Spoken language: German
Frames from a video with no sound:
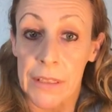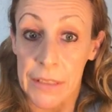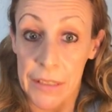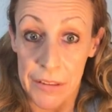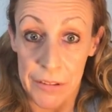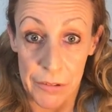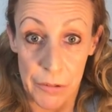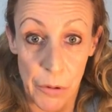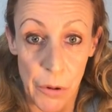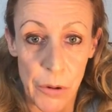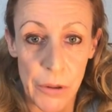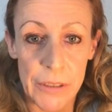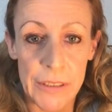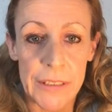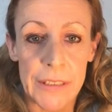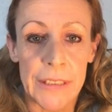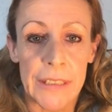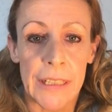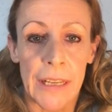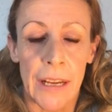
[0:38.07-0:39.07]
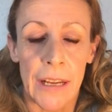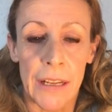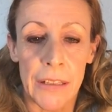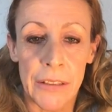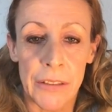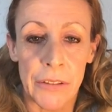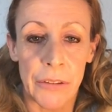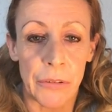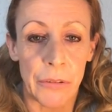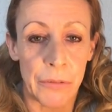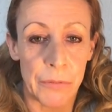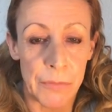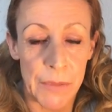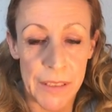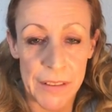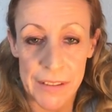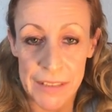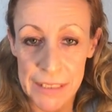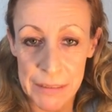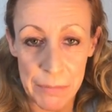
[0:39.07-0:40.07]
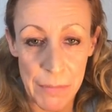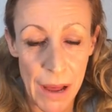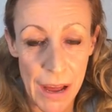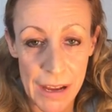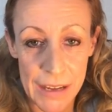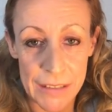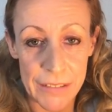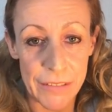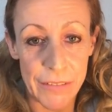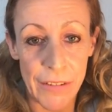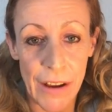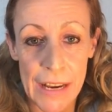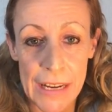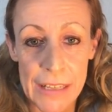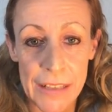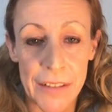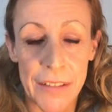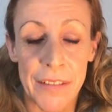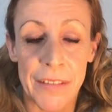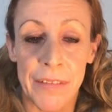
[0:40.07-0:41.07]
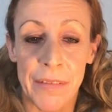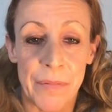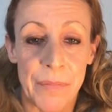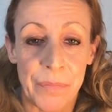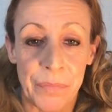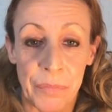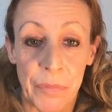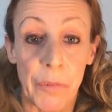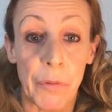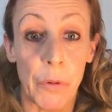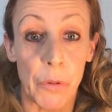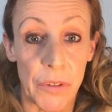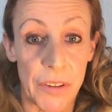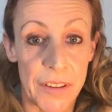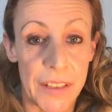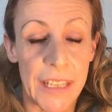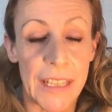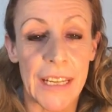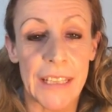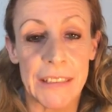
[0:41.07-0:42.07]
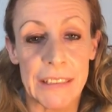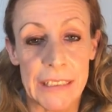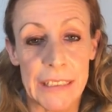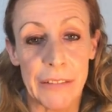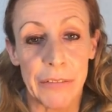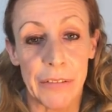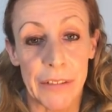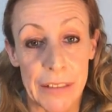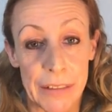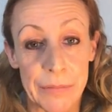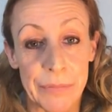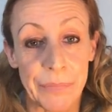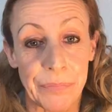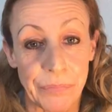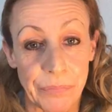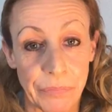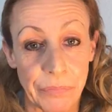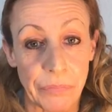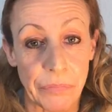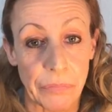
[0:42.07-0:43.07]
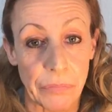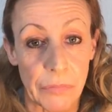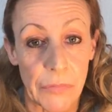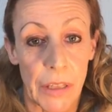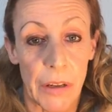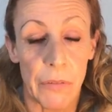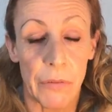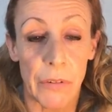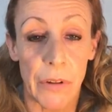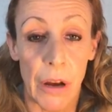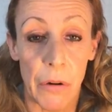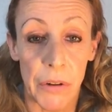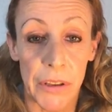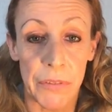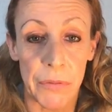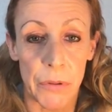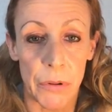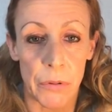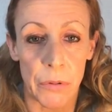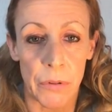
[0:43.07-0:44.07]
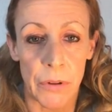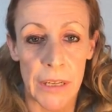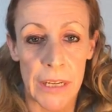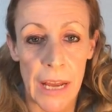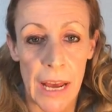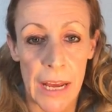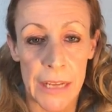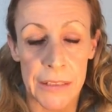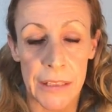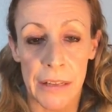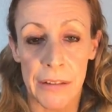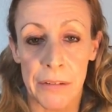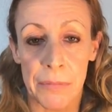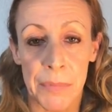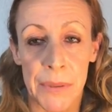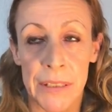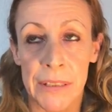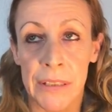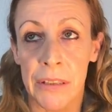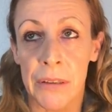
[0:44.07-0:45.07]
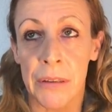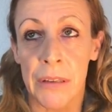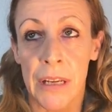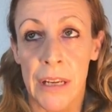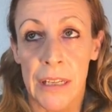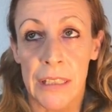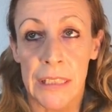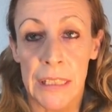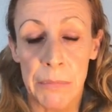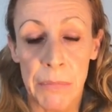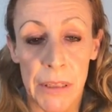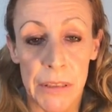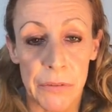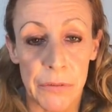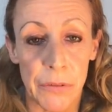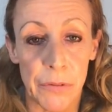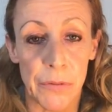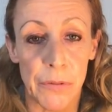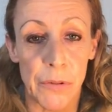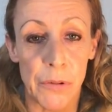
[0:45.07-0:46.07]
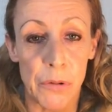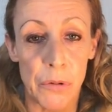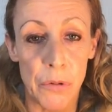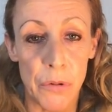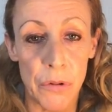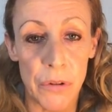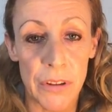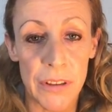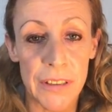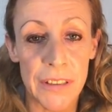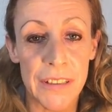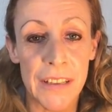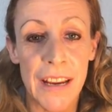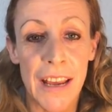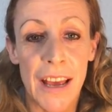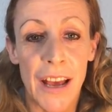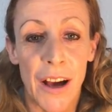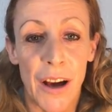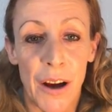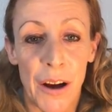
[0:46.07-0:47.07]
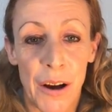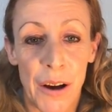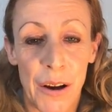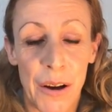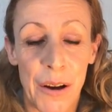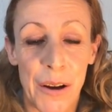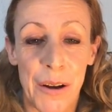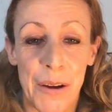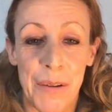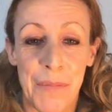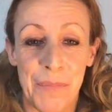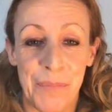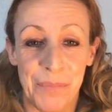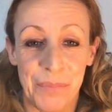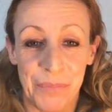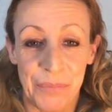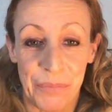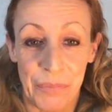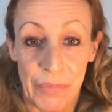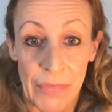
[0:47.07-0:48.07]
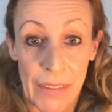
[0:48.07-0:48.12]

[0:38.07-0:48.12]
das könnten, ja, dürfen wir es nicht machen, weil es für uns negative Auswirkungen hat. Also bitte niemand verfluchen. Ähm,